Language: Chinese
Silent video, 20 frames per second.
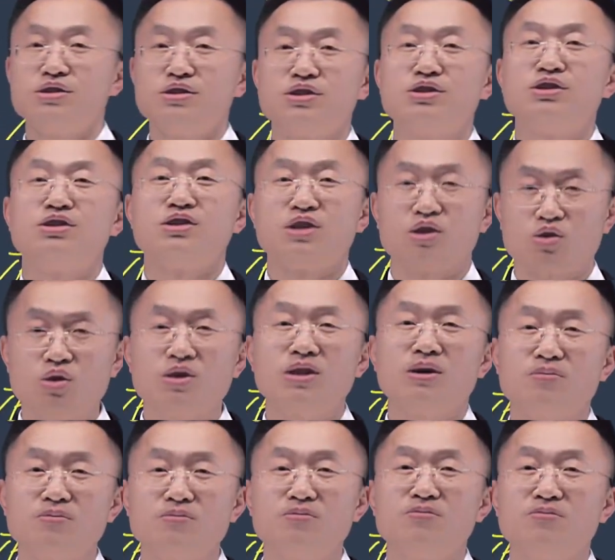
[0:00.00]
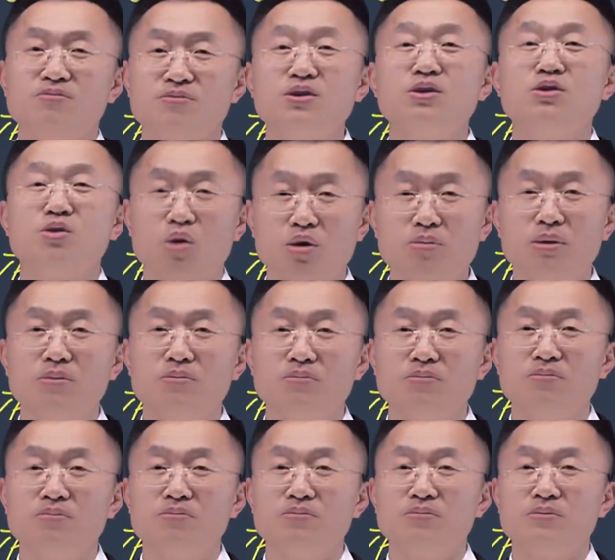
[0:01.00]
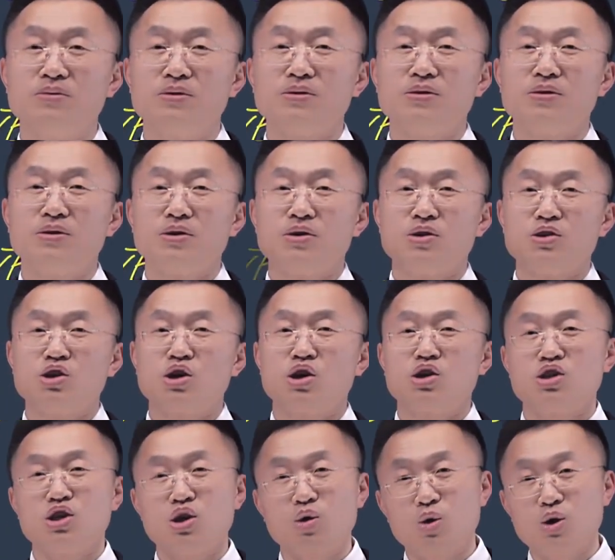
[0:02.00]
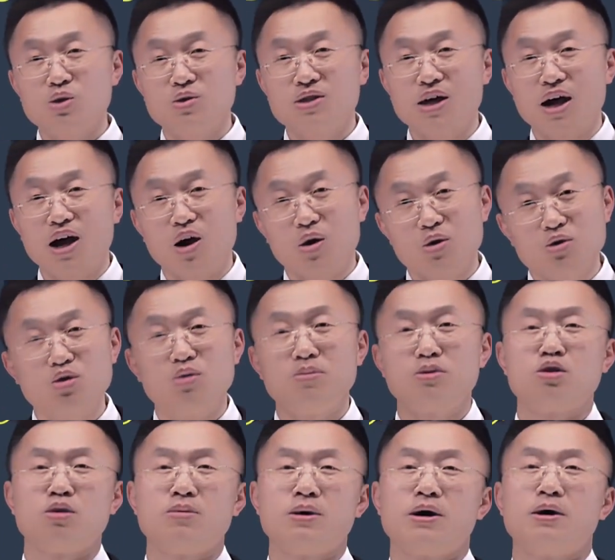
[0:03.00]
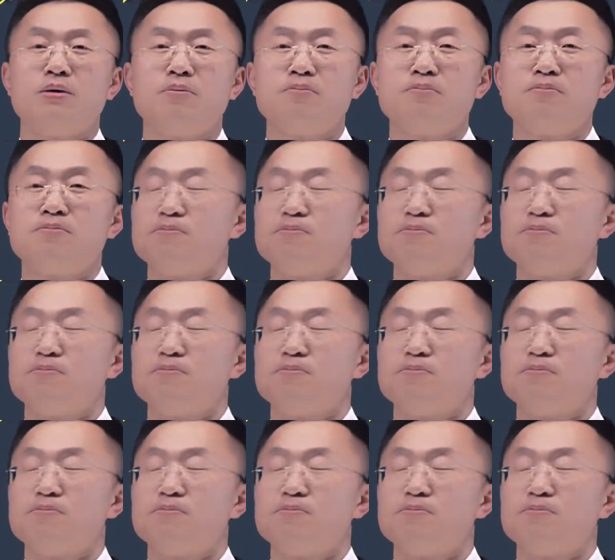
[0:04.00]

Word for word: 是正确的，听懂了吗？这个题回去再好好琢磨琢磨啊。